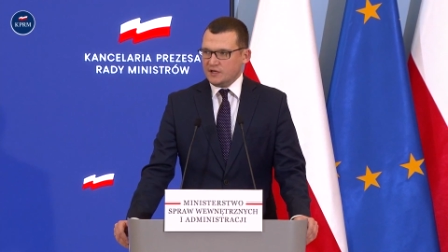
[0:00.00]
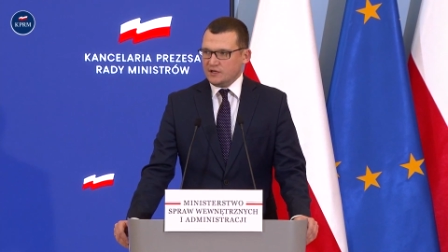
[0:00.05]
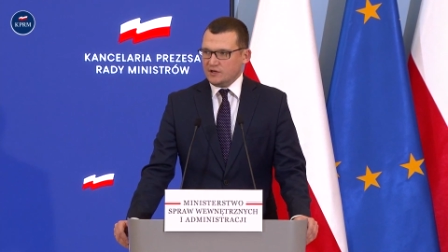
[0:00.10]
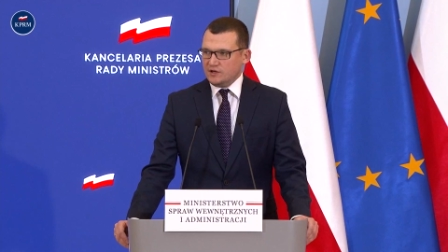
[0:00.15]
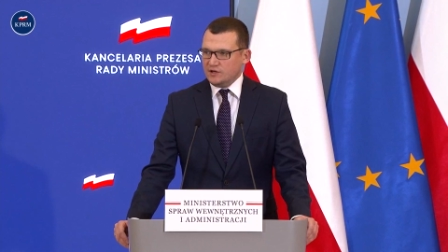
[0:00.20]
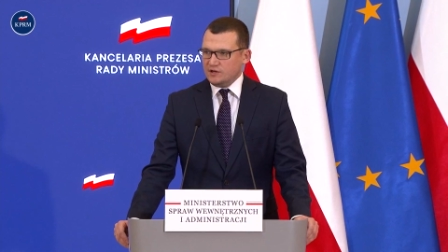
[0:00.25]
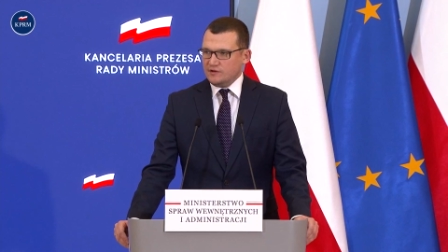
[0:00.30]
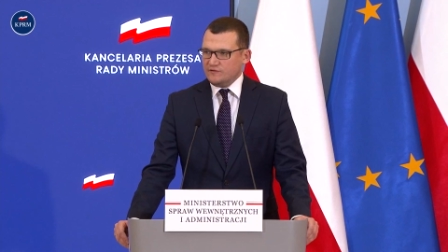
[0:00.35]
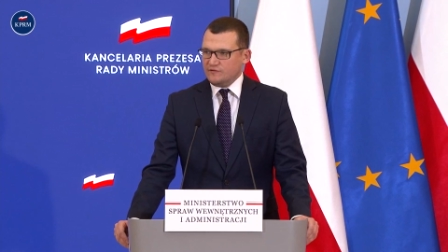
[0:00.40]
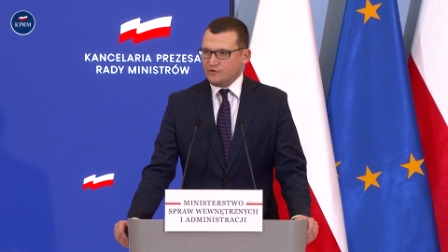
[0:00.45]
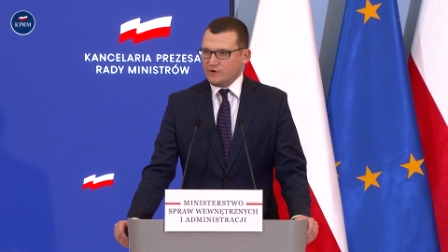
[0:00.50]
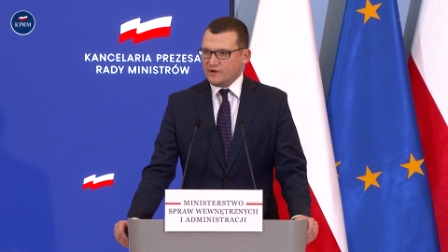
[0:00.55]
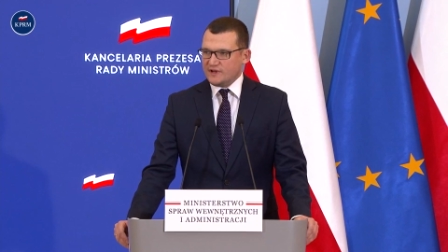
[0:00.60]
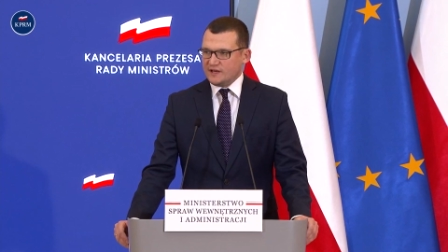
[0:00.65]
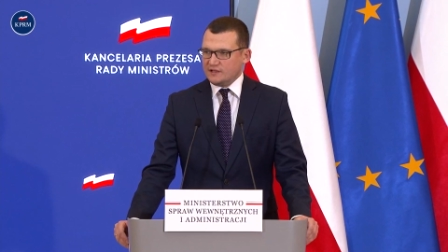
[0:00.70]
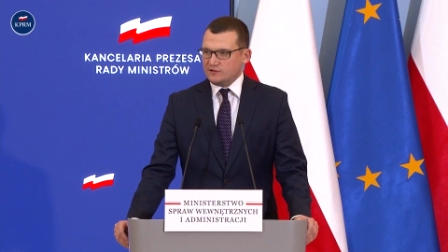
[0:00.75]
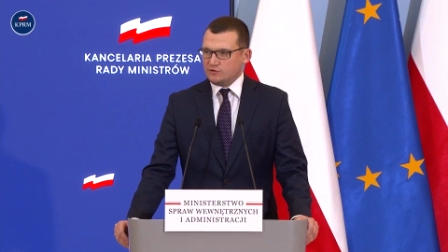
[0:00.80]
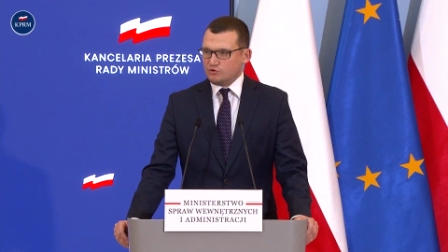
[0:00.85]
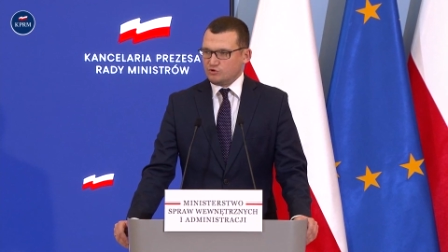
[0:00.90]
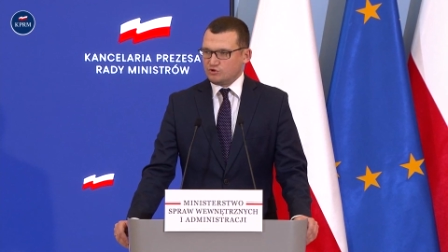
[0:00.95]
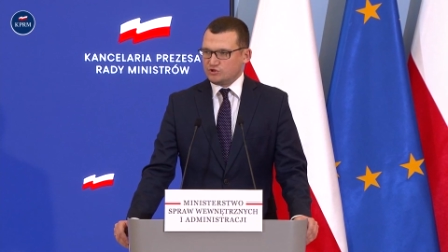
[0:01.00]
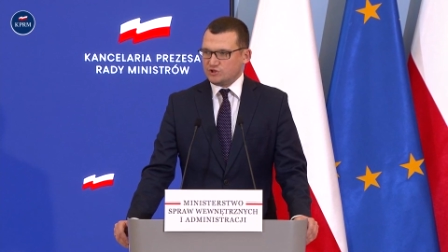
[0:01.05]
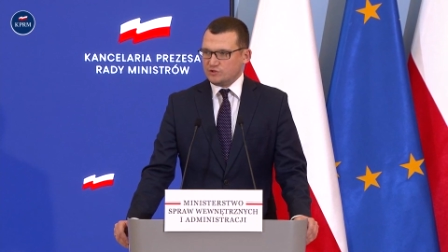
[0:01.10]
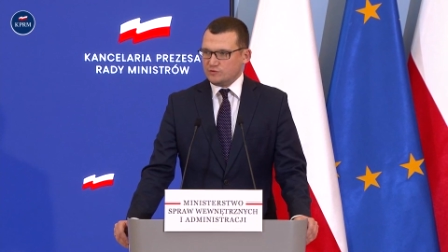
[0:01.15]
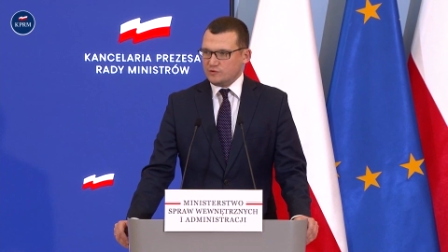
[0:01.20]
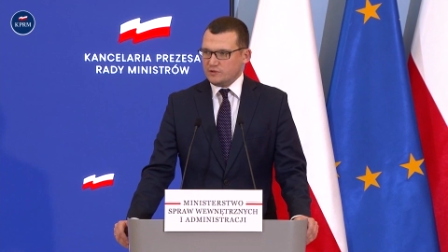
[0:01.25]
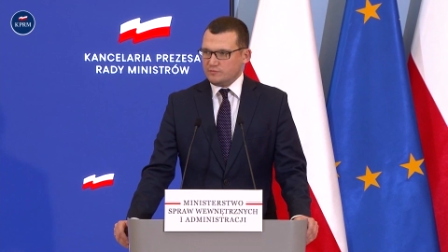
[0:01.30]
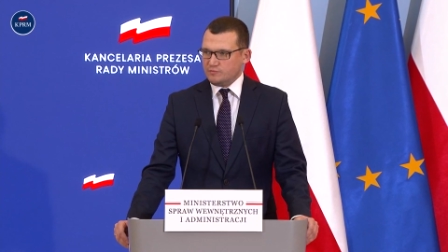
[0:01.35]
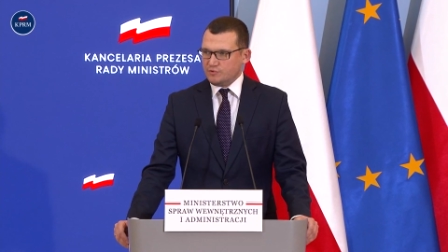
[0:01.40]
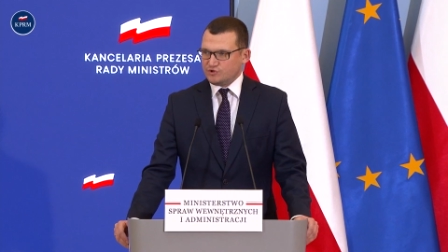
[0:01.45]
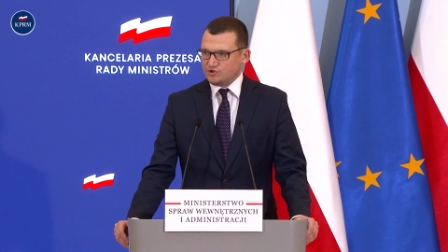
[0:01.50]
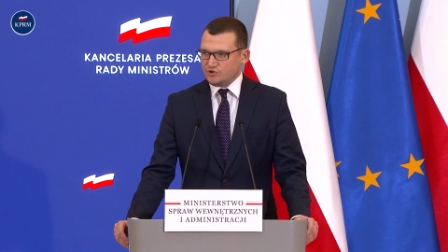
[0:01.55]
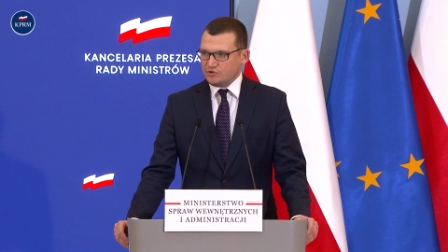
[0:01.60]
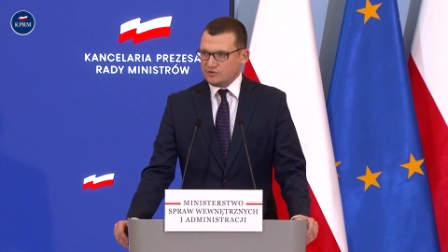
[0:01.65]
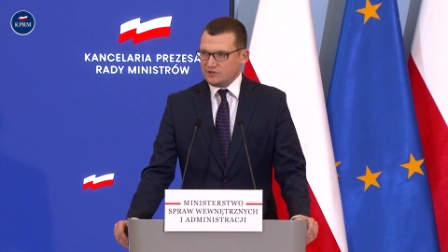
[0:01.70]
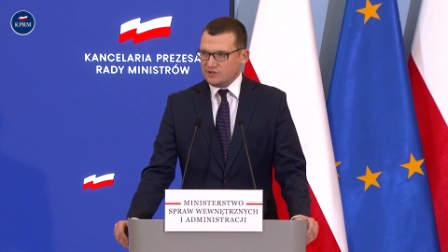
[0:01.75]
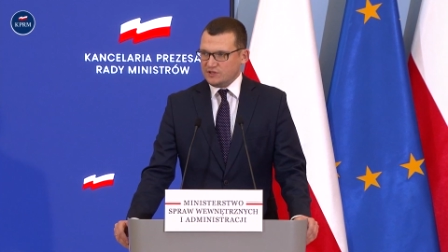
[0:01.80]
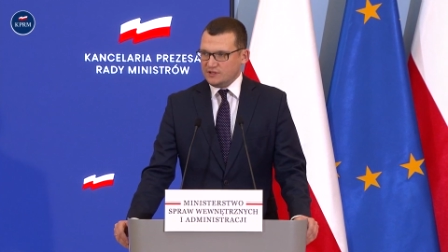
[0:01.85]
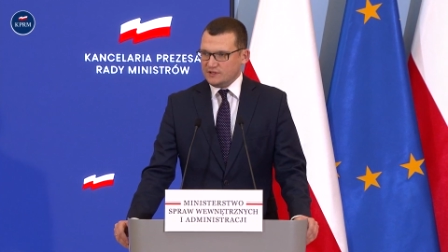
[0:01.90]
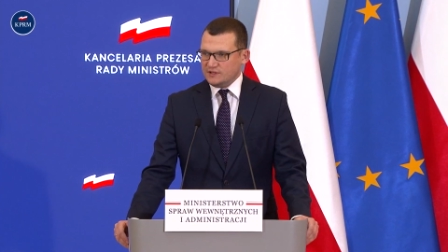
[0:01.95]
E, w weekend ruszyły
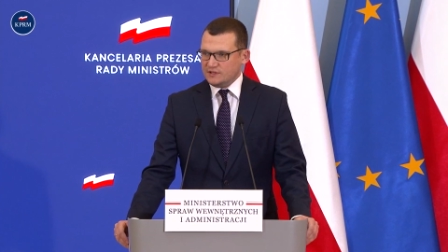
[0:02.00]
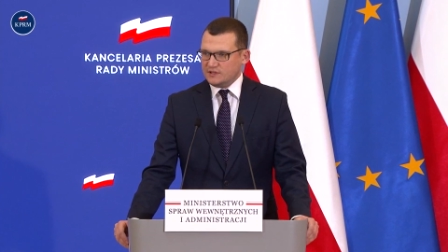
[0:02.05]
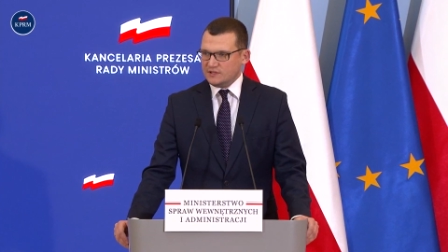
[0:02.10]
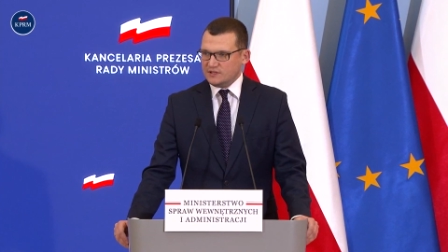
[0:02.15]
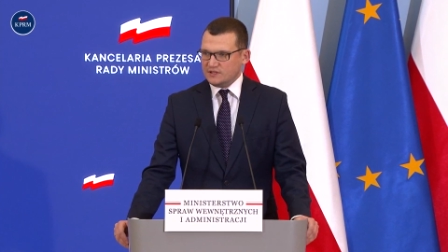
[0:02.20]
pociągi